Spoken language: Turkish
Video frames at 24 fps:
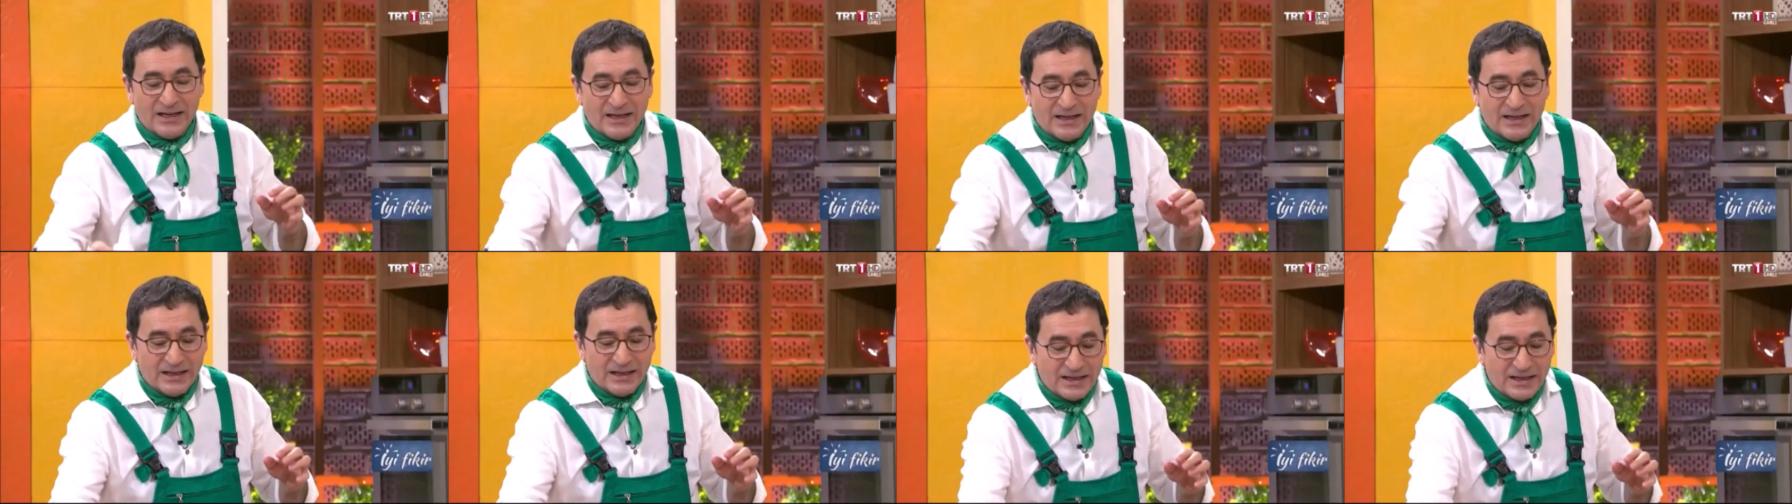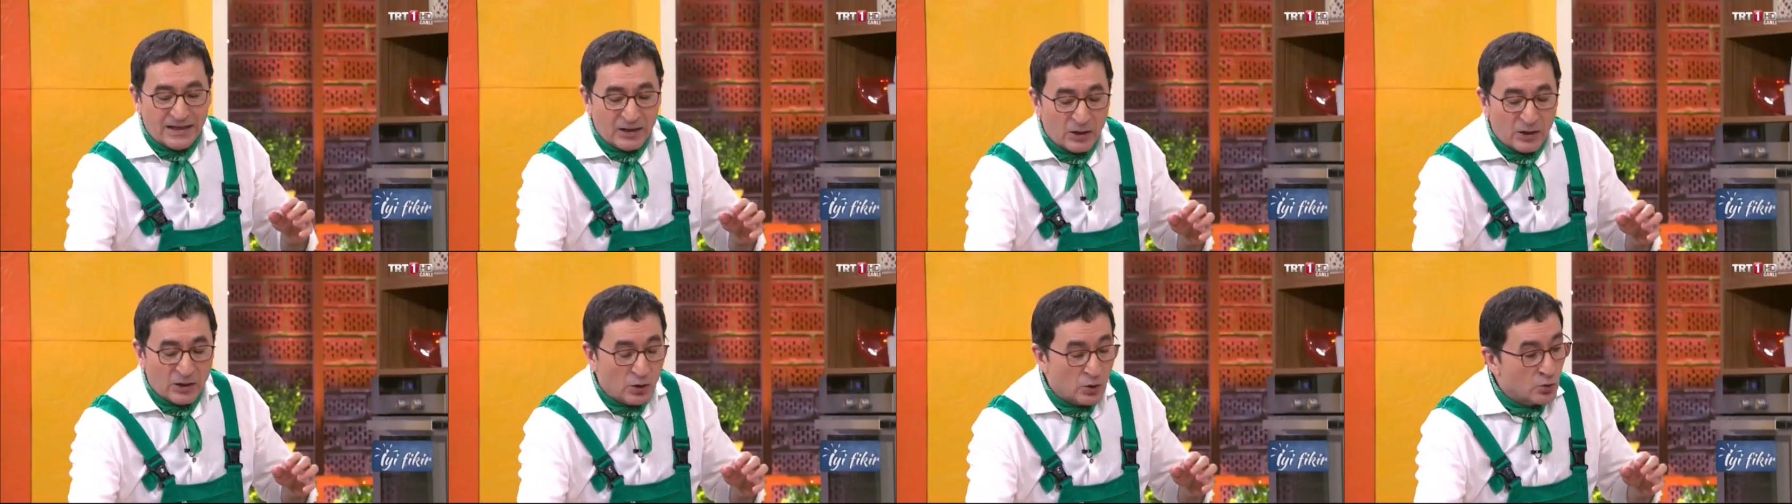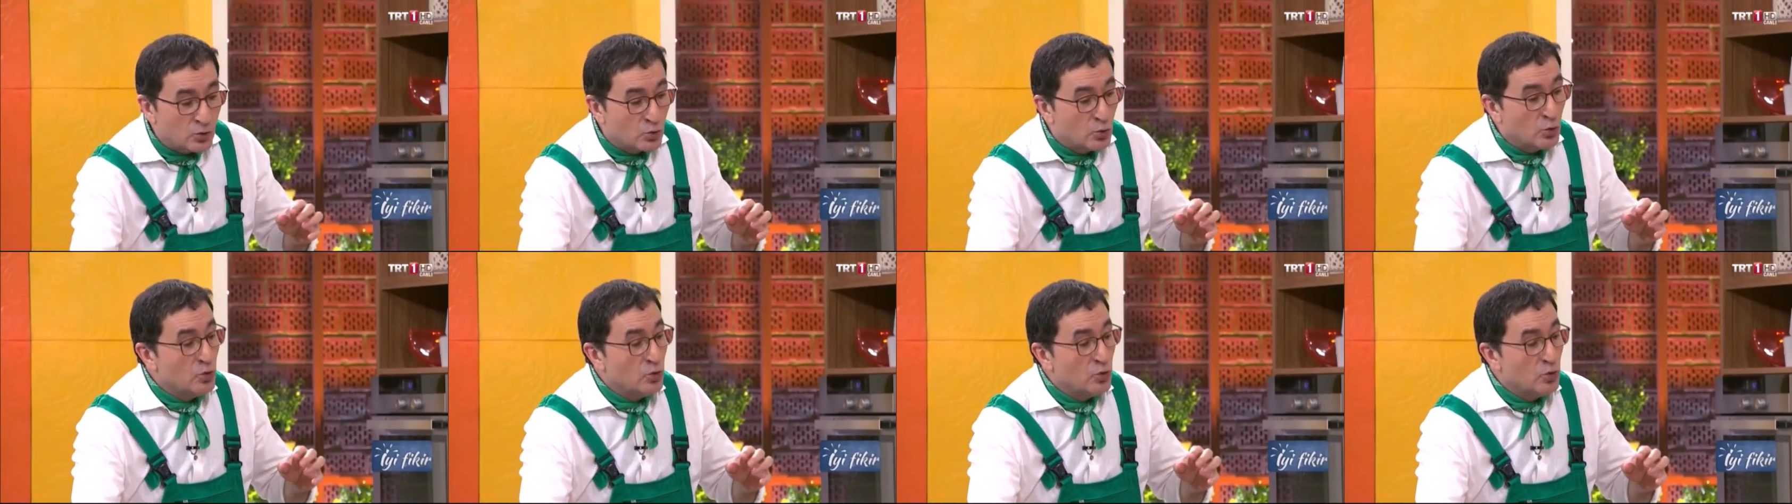e,
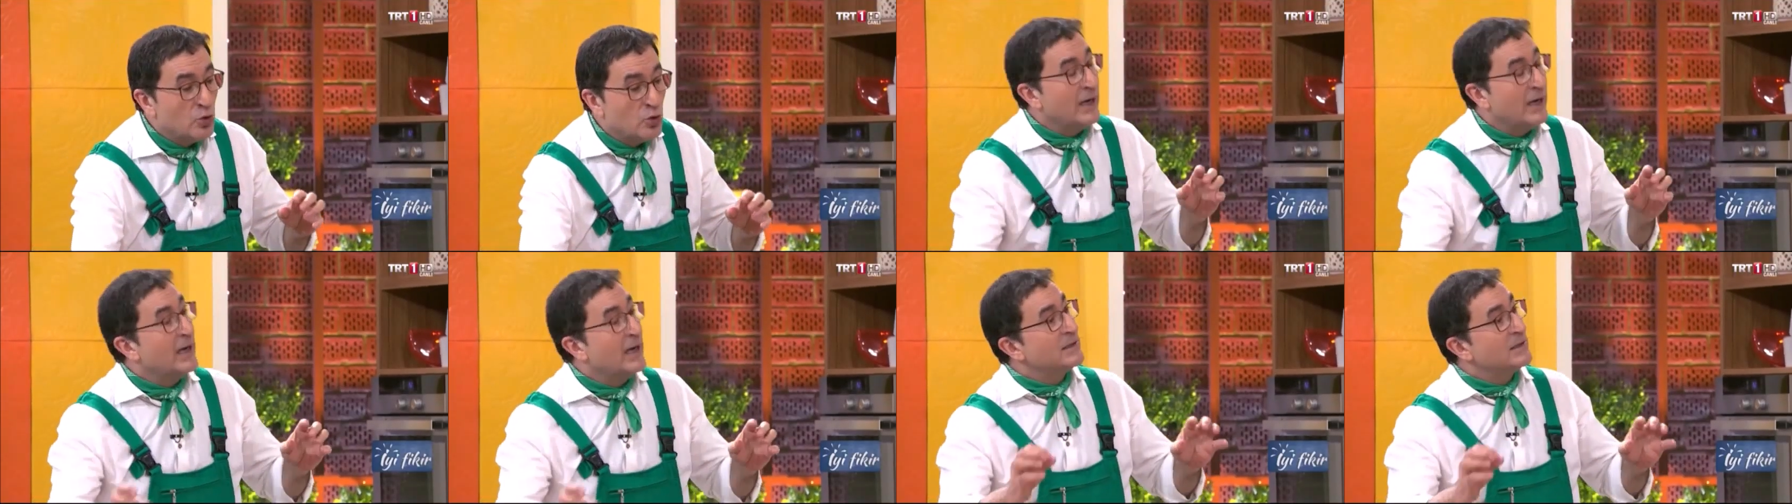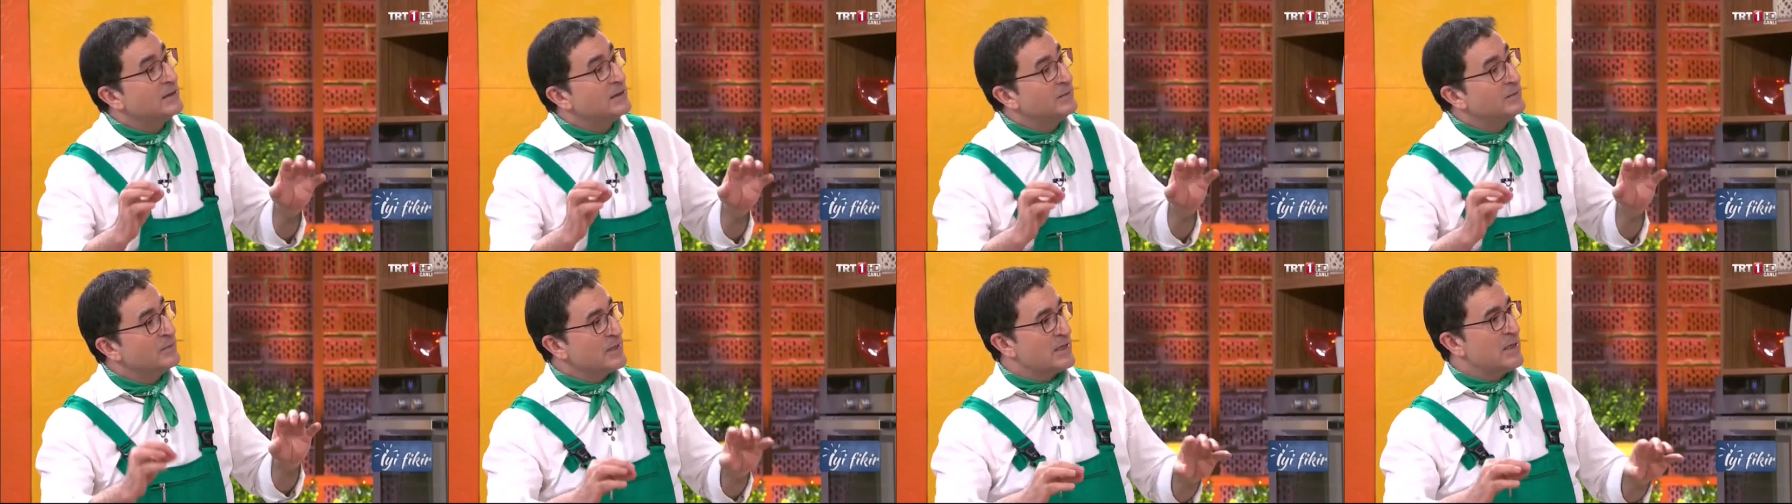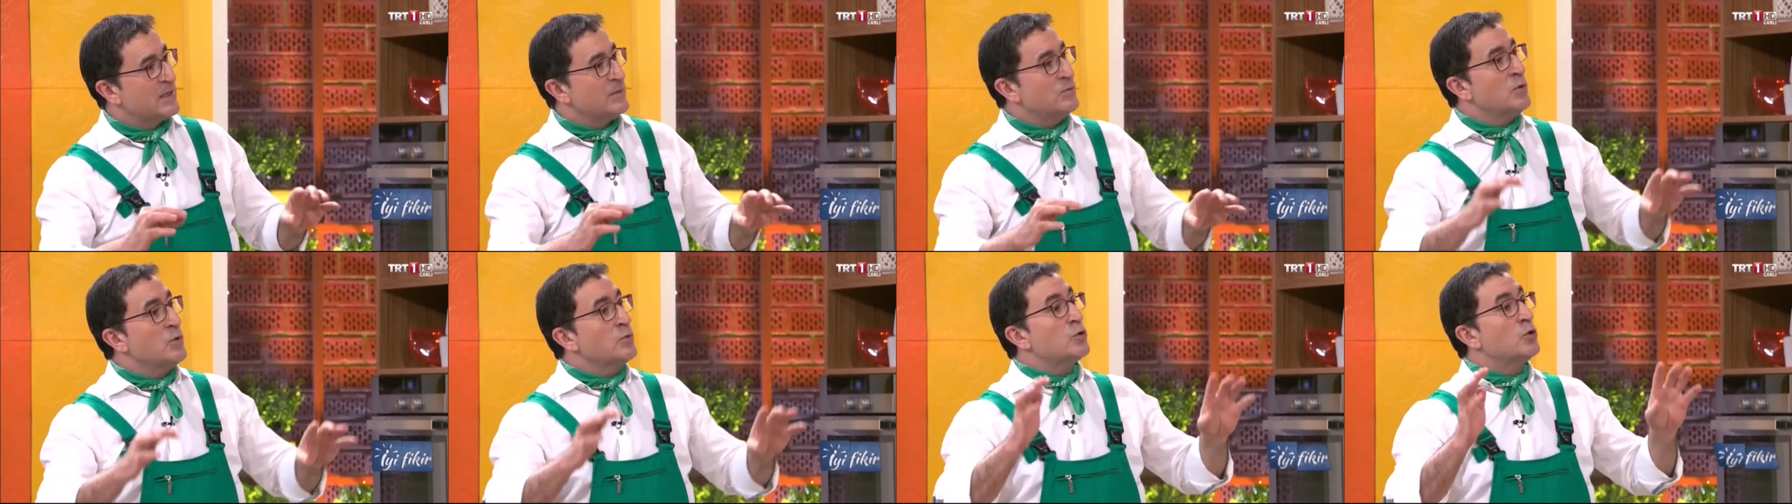günlük
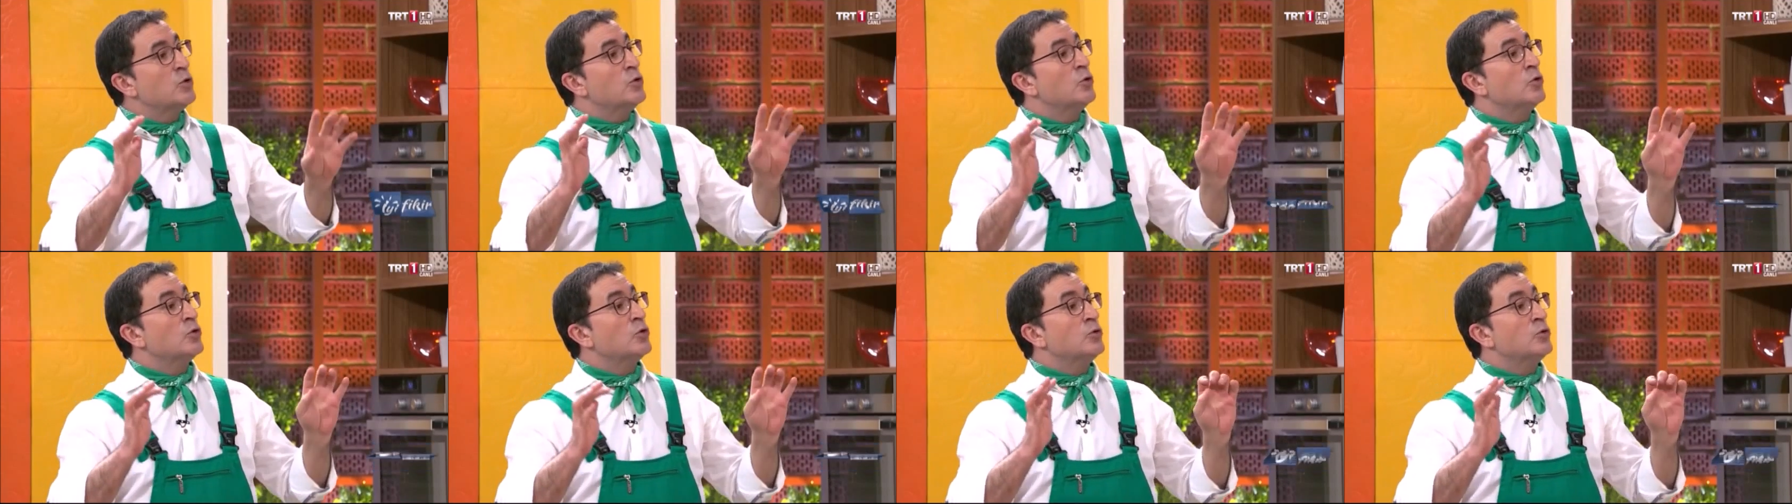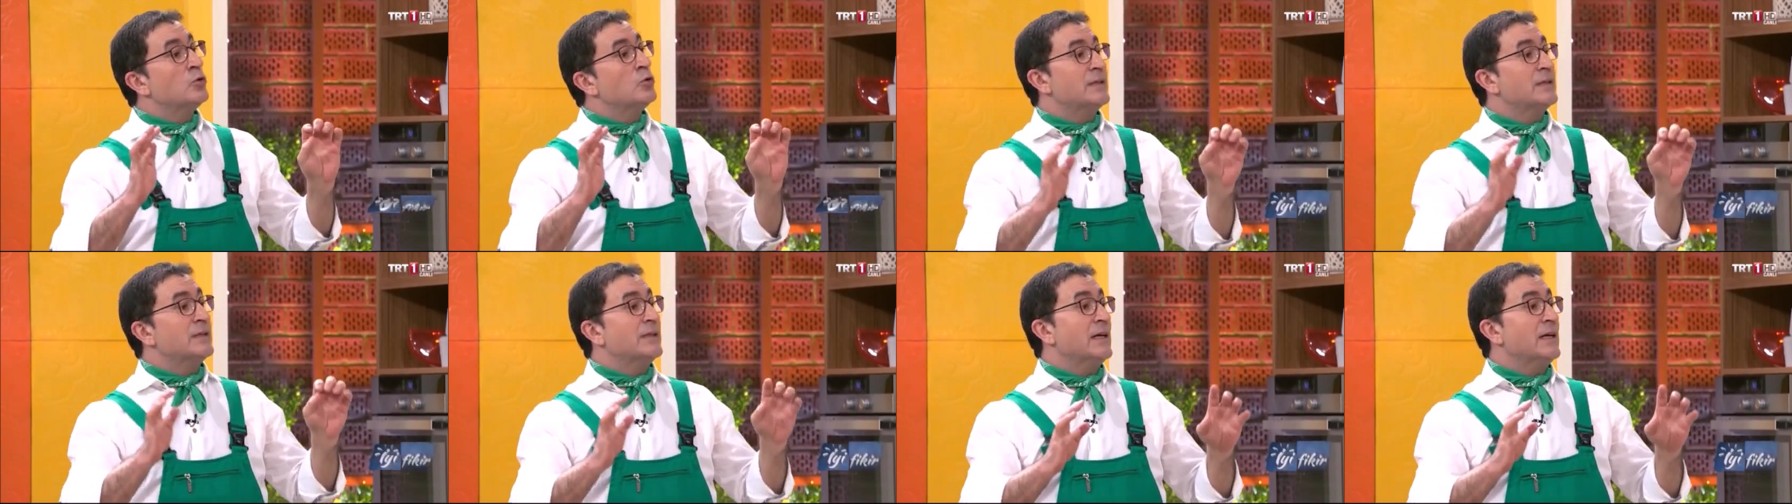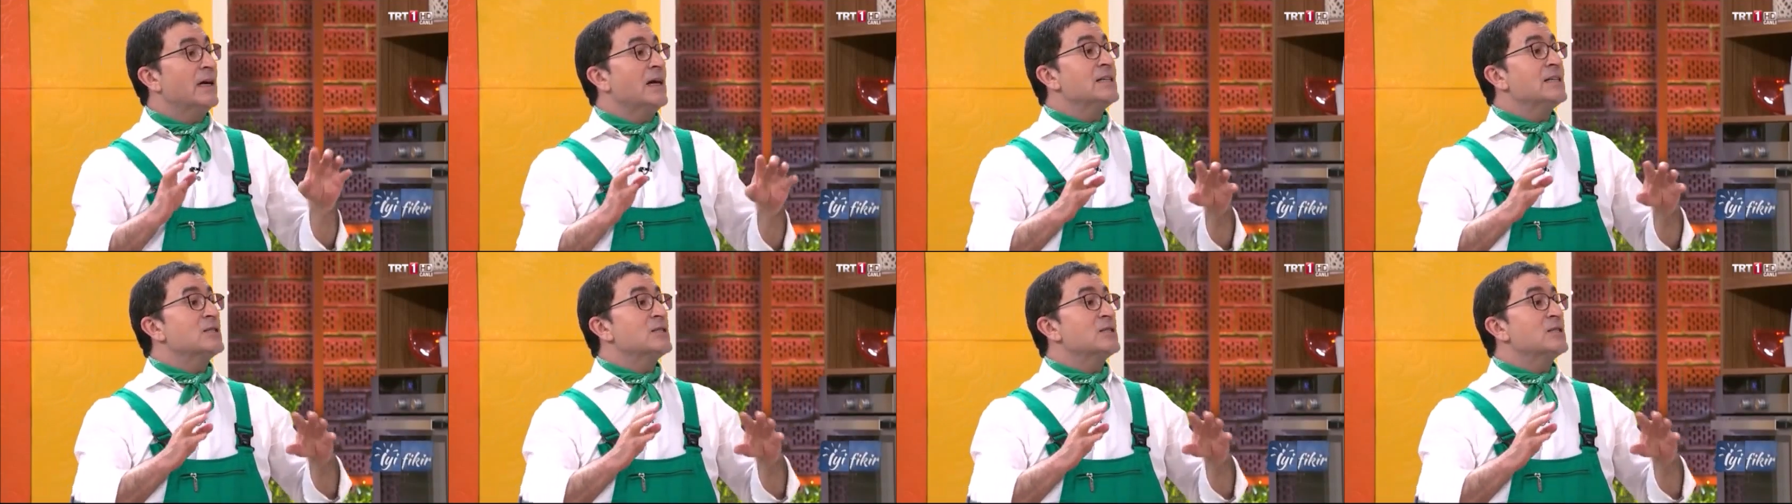hayatımızda mümkün olduğu kadar